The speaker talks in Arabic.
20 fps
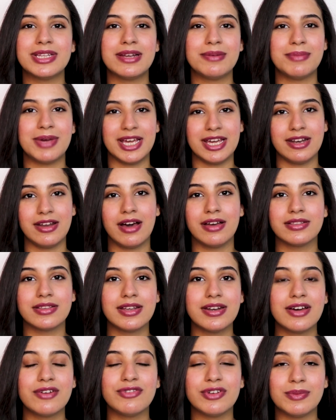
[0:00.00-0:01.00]
بدل ما احنا
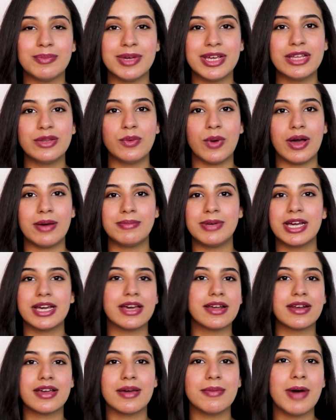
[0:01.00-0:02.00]
حاطينها في البيت وعاملة
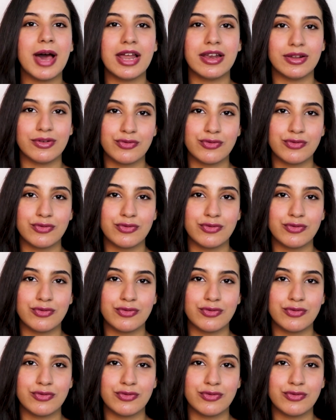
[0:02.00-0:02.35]
كركبة على